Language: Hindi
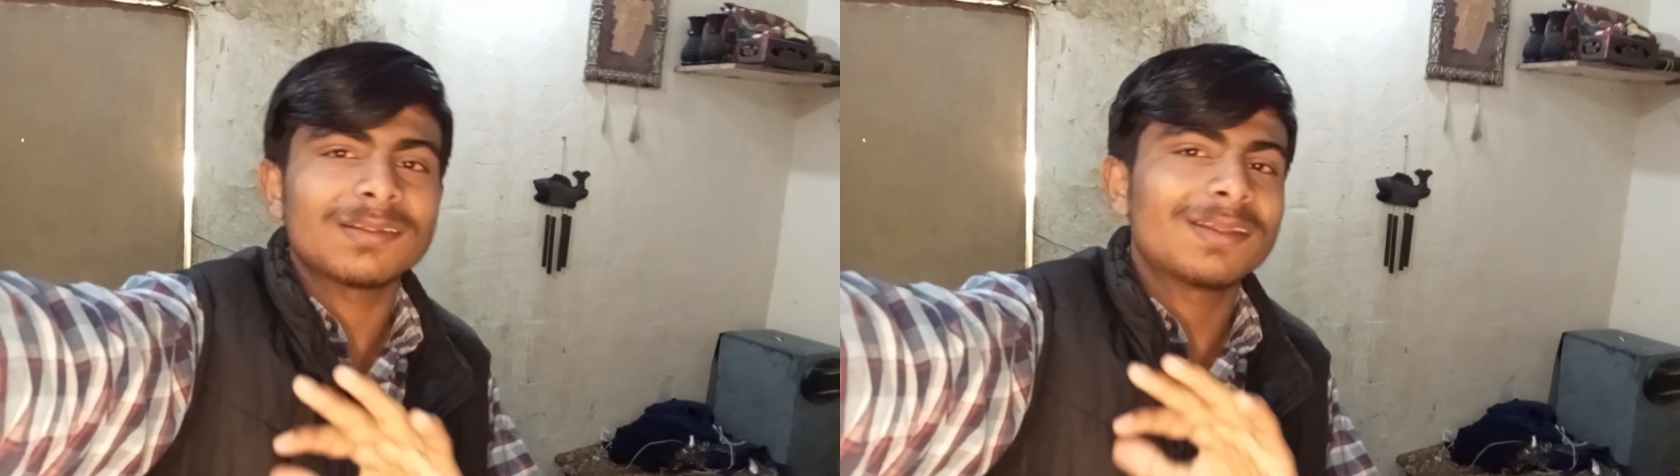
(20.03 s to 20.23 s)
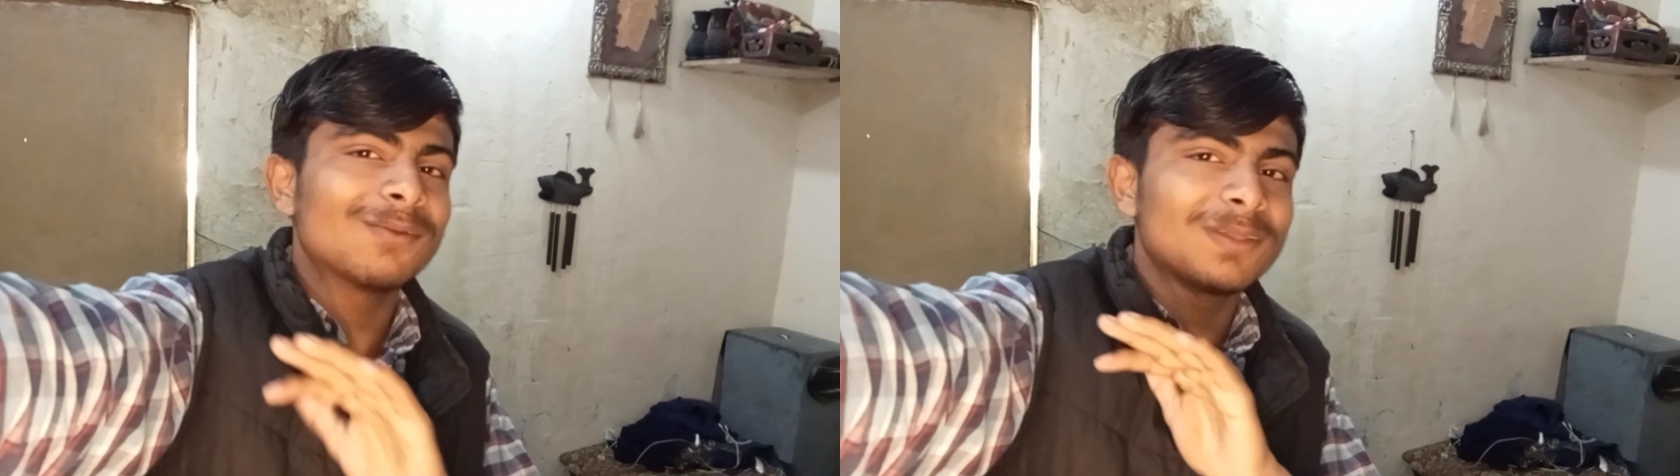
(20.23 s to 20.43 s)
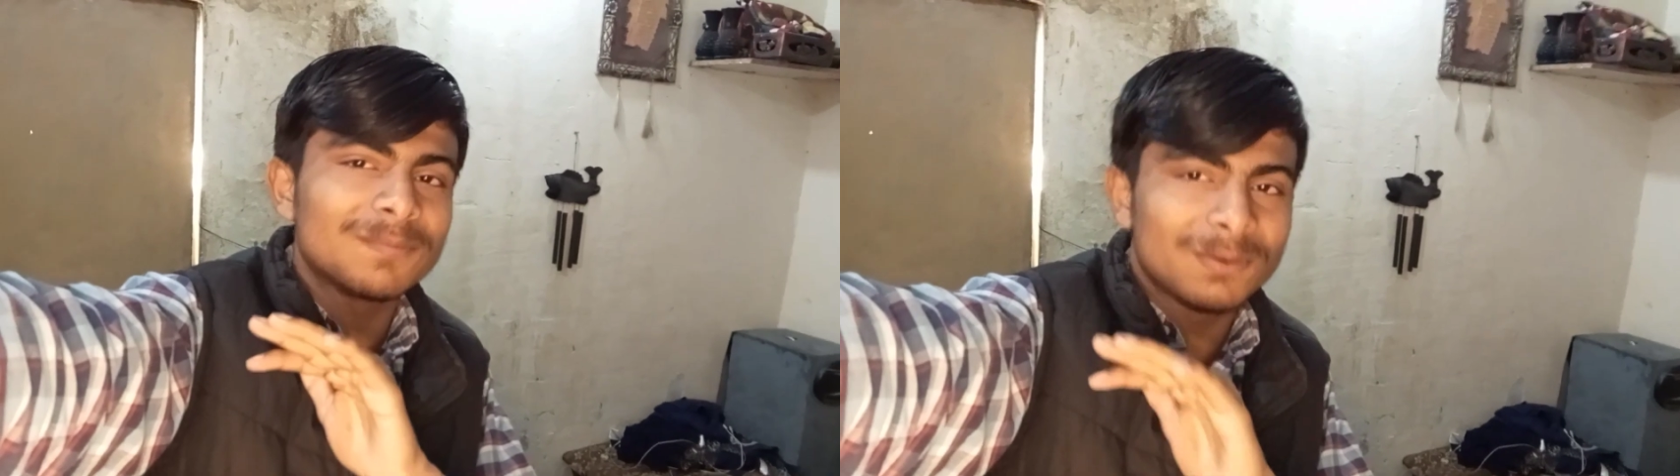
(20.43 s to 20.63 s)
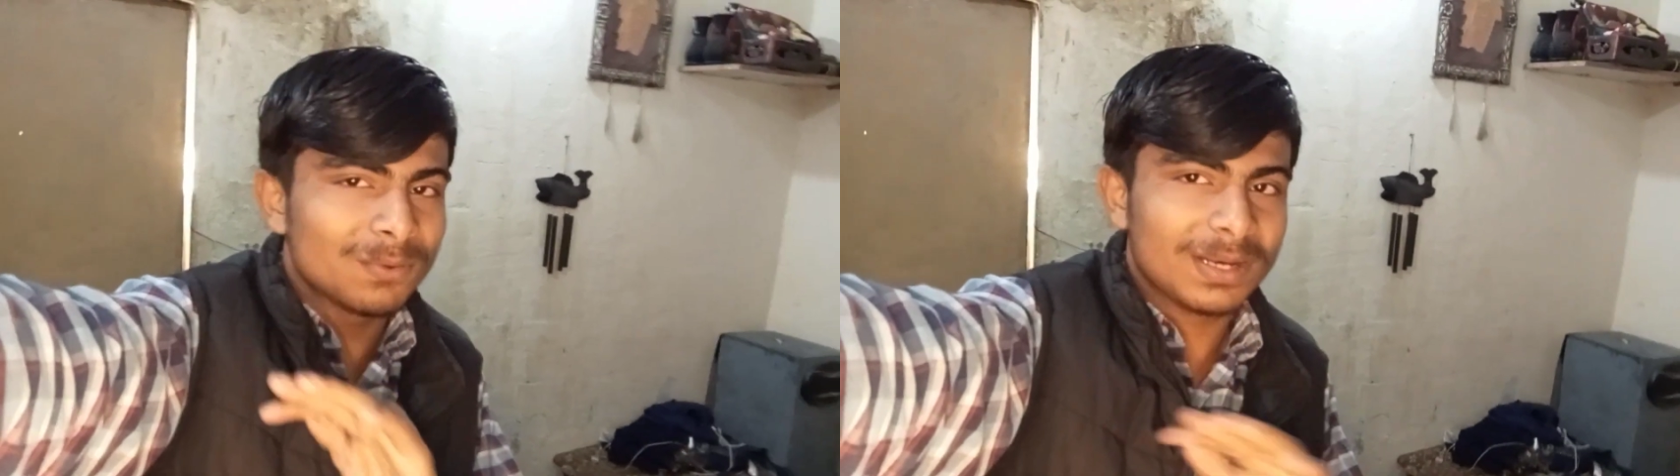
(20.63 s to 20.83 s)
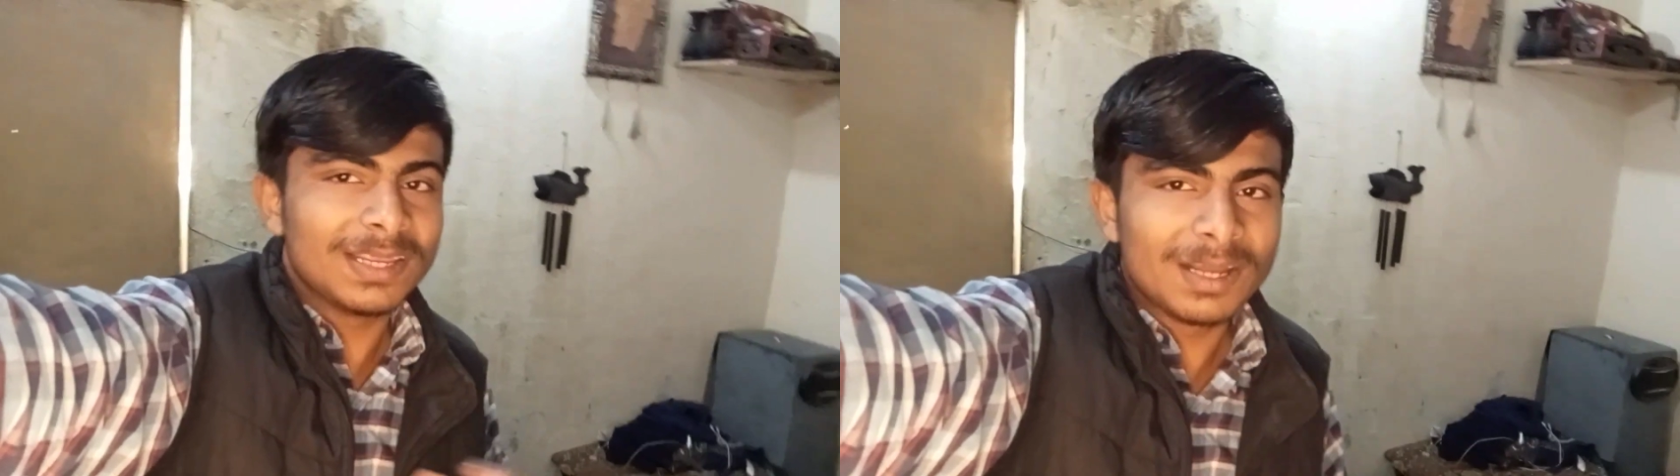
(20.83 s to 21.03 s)
तक रेगुलर
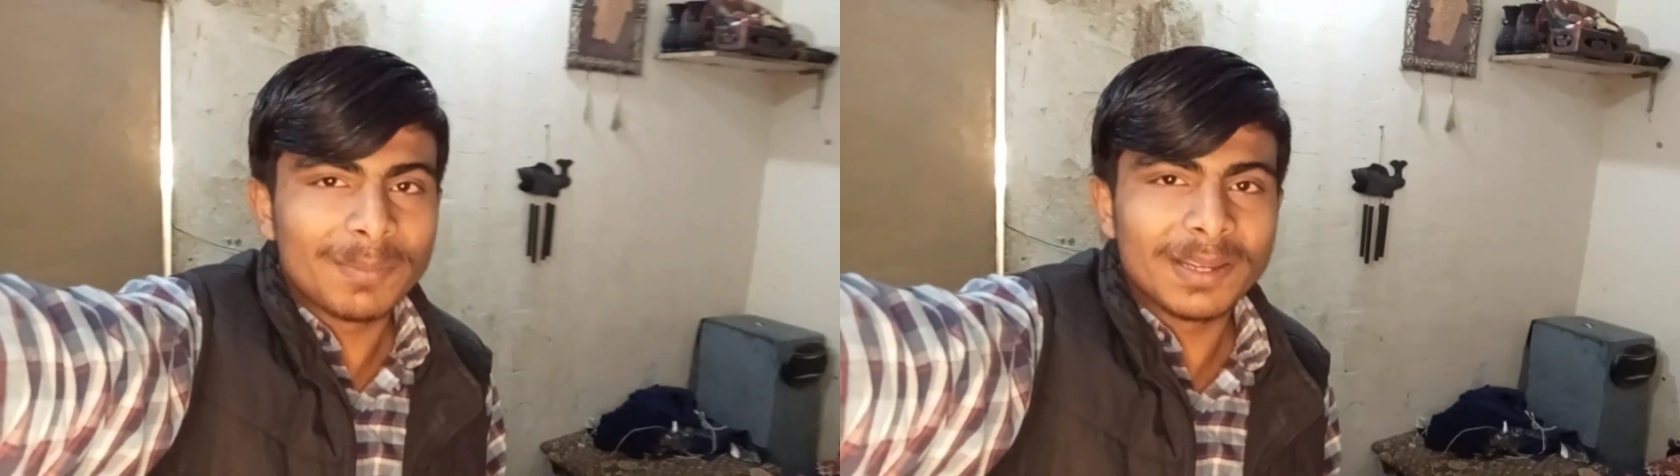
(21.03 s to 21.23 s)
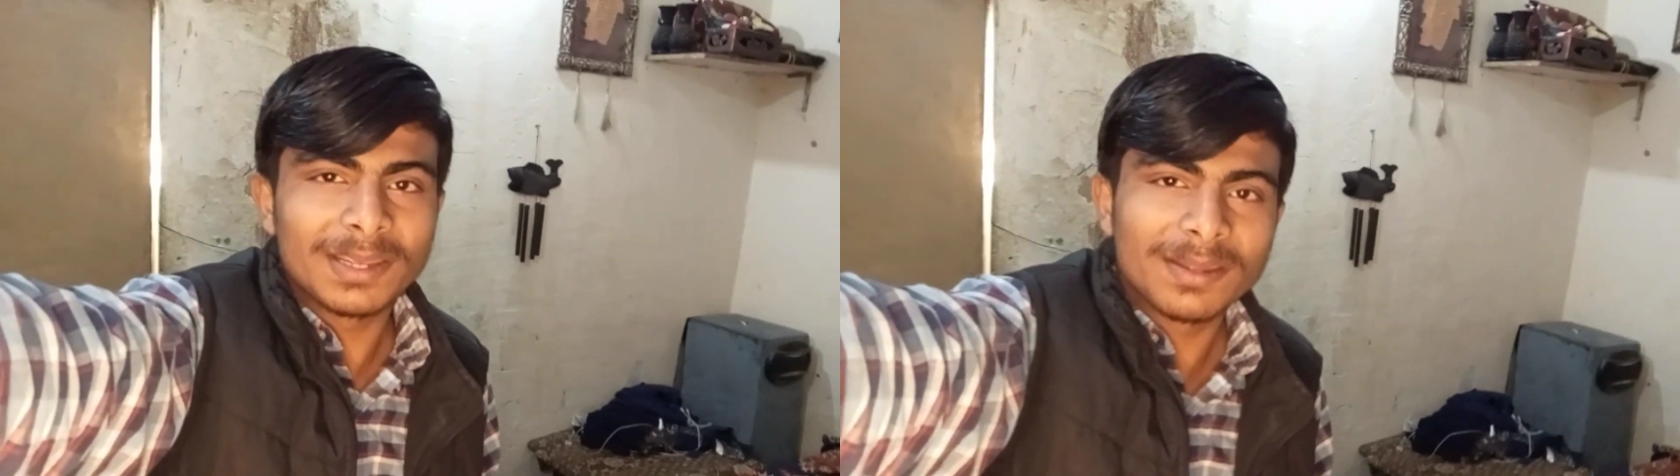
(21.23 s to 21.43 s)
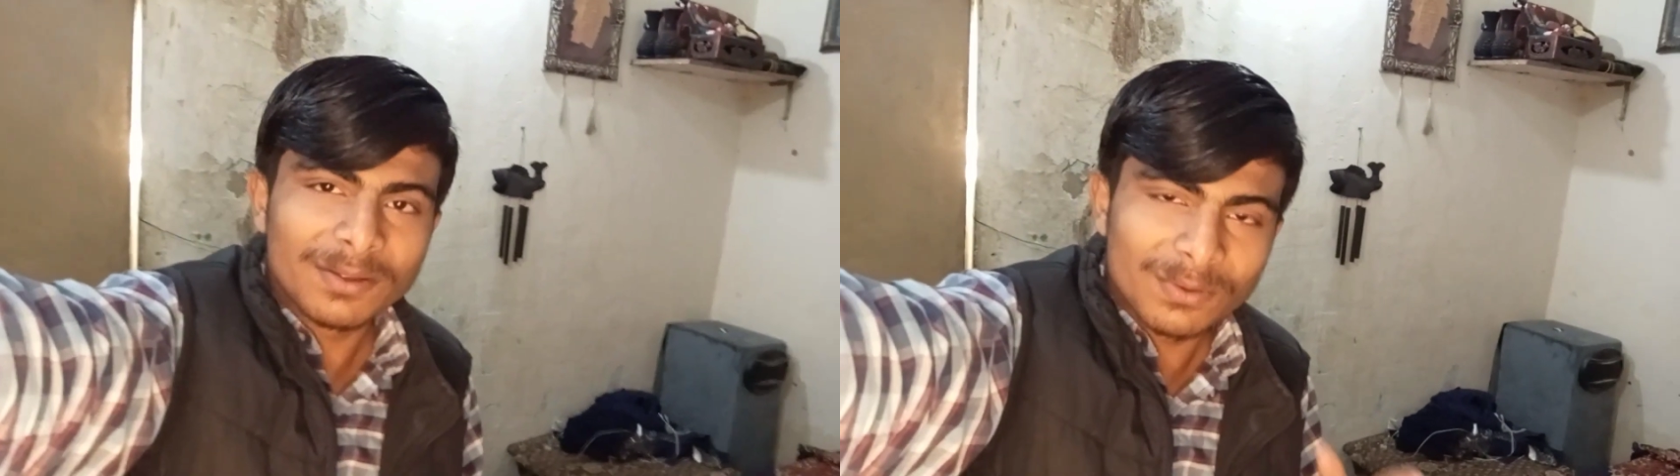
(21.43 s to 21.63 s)
ब्लॉग नहीं आ पाएंगे